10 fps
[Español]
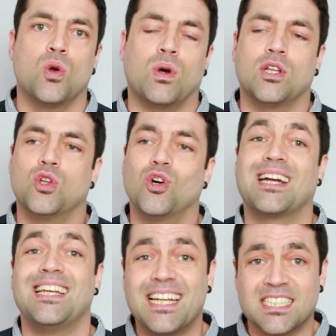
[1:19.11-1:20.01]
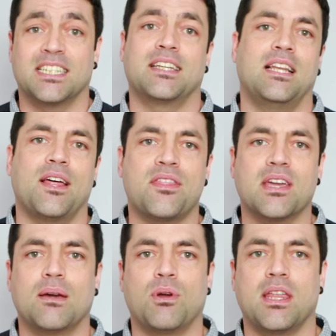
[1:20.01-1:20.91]
Cuando cliques en el
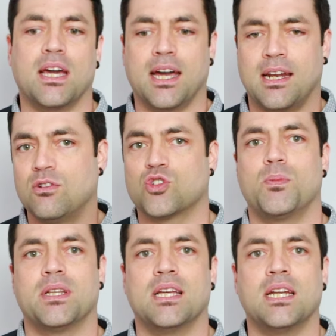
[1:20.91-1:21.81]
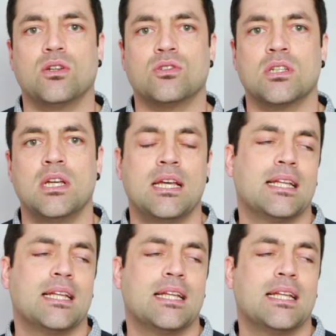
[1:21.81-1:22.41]
enlace que voy a dejar en los comentarios,